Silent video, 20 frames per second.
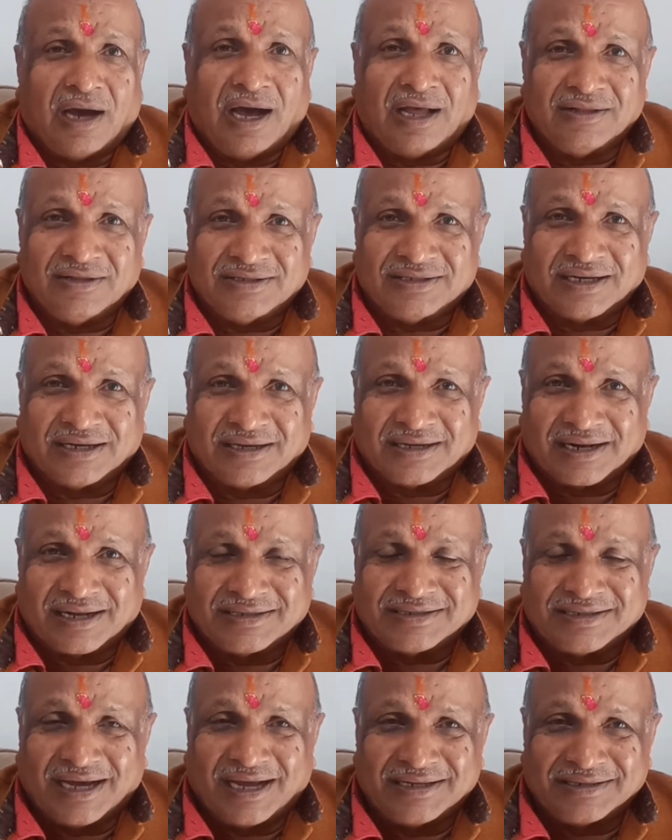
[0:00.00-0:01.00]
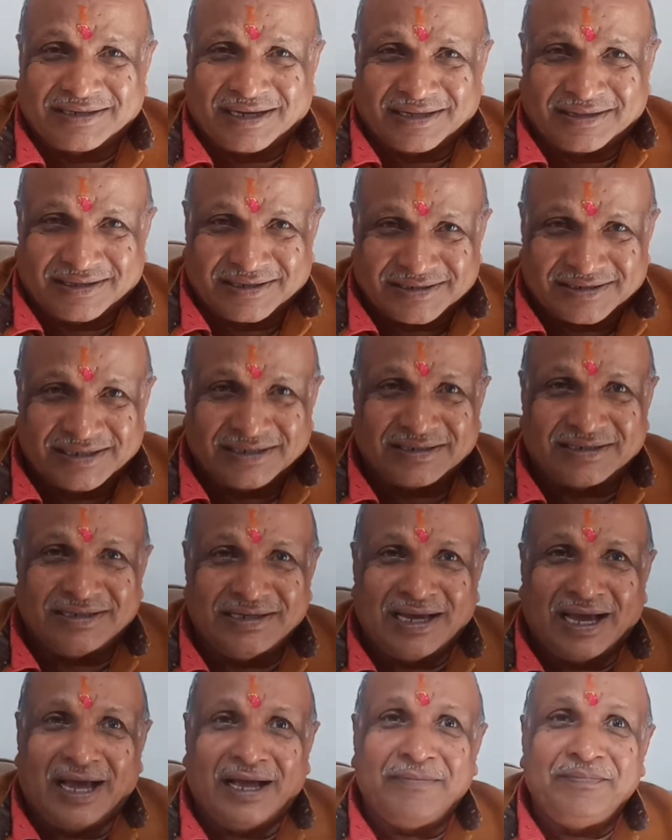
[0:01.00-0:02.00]
आदि शंकराचार्य का दर्शन
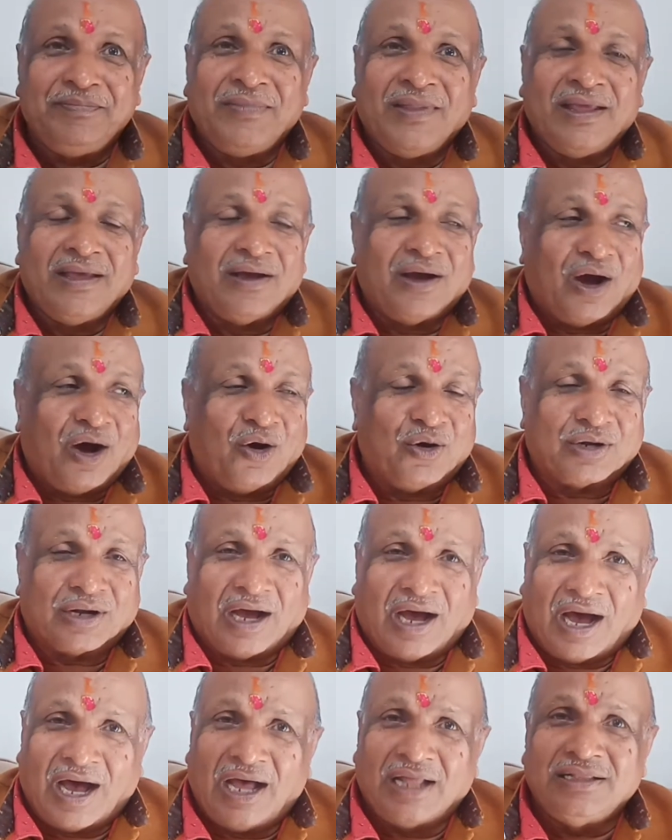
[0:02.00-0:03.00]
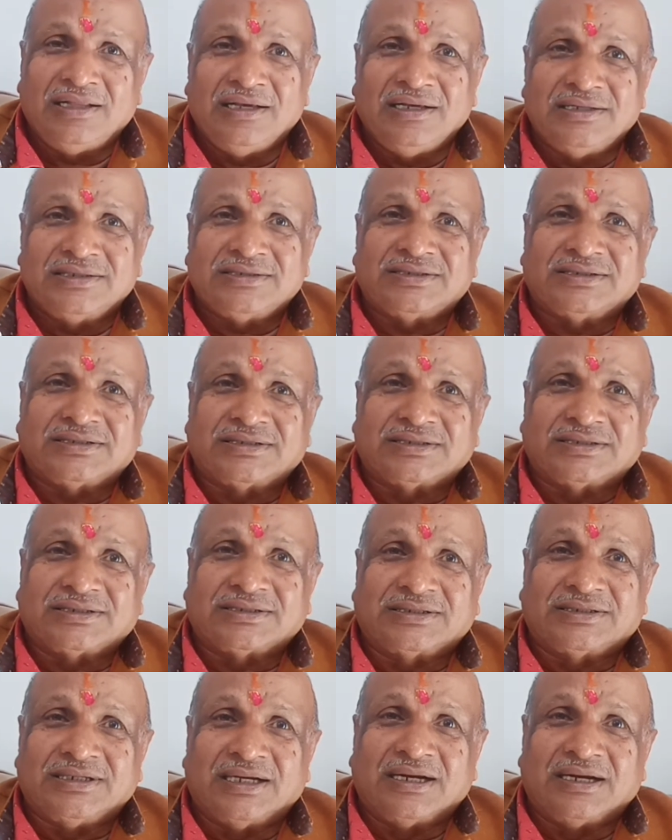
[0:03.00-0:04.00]
किया और आदि
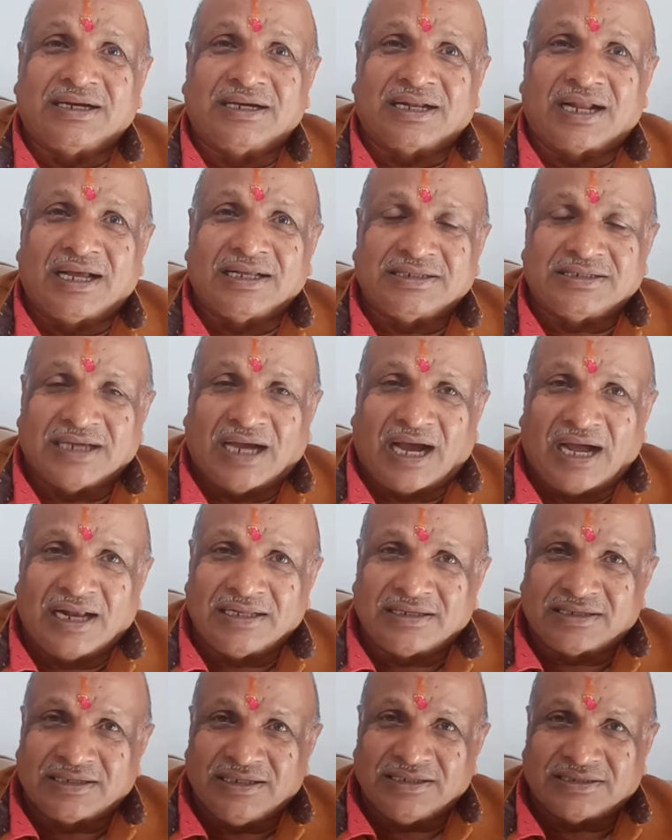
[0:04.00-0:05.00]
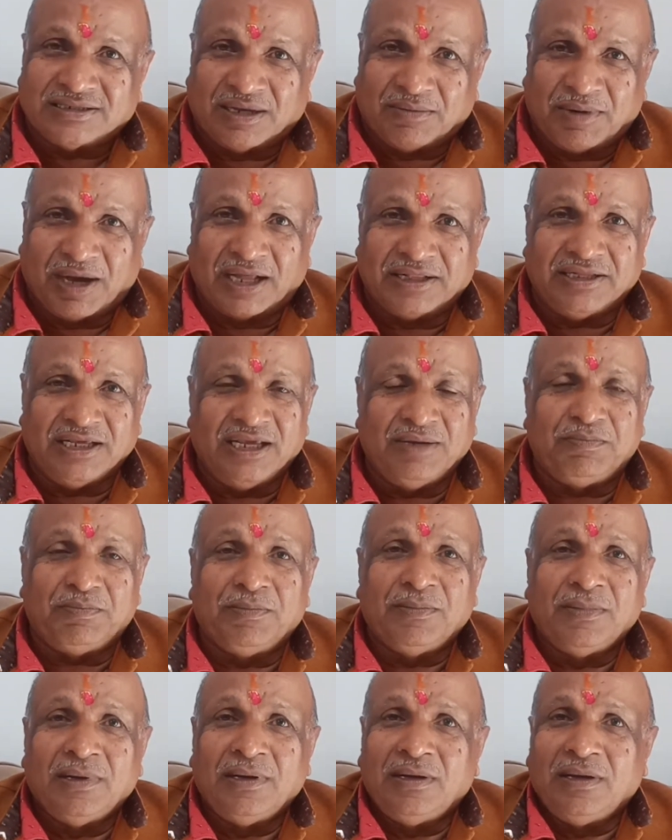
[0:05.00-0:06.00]
शंकराचार्य की समाधि
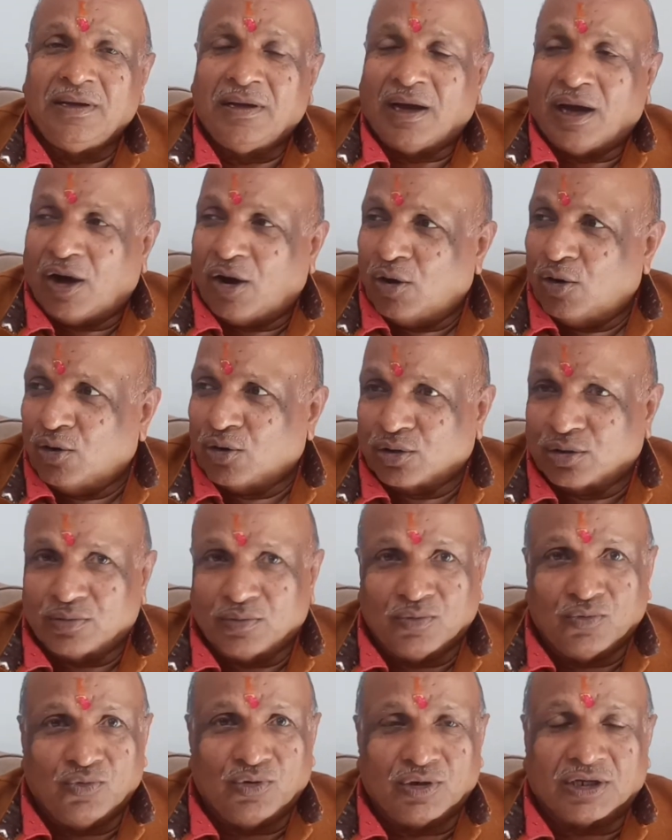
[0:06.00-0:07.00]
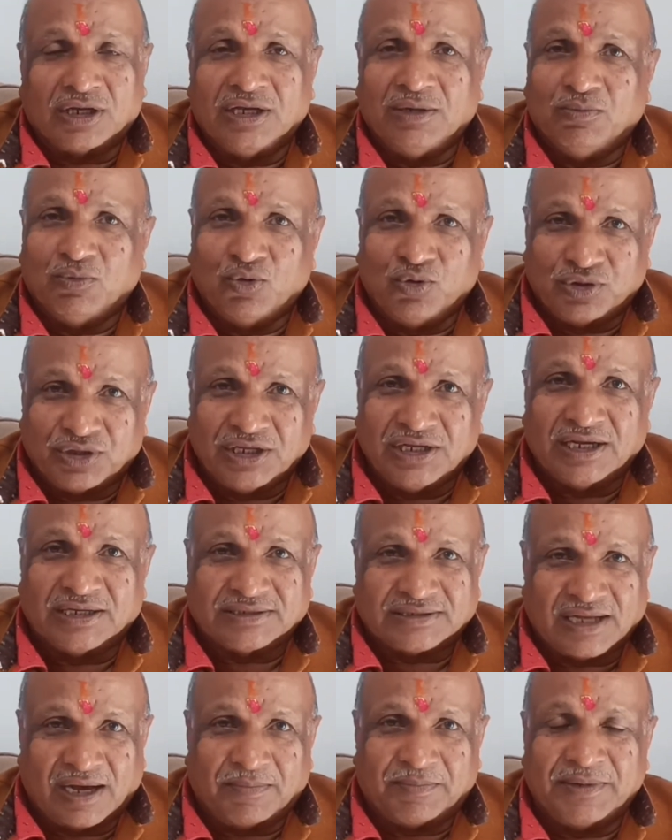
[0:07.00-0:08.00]
और उनकी मूर्ति
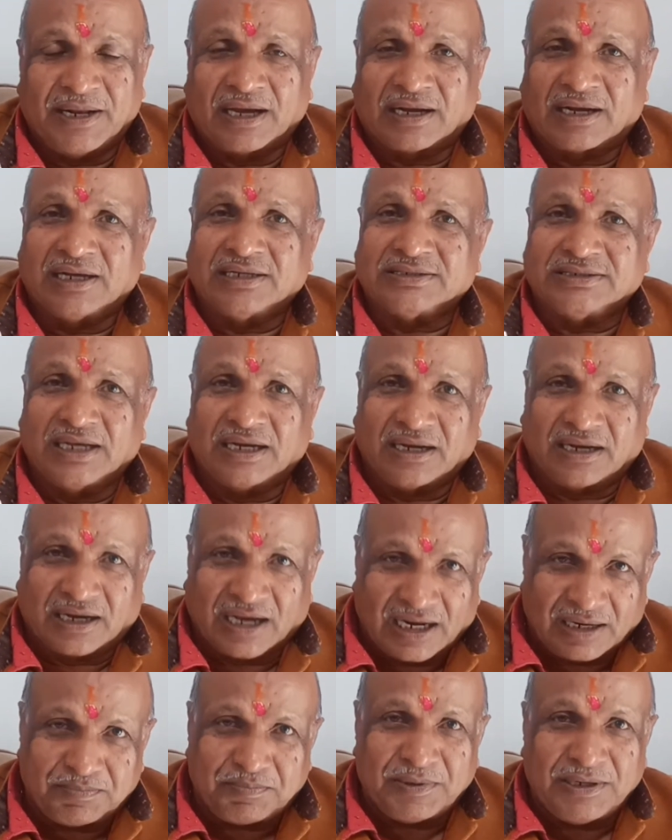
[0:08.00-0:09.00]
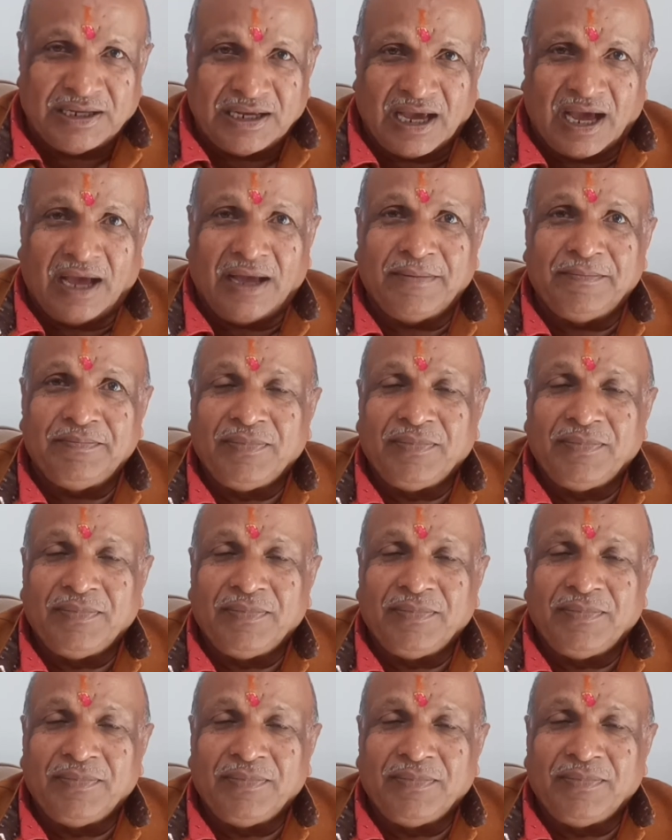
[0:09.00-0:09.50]
स्थापना का संकल्प लिया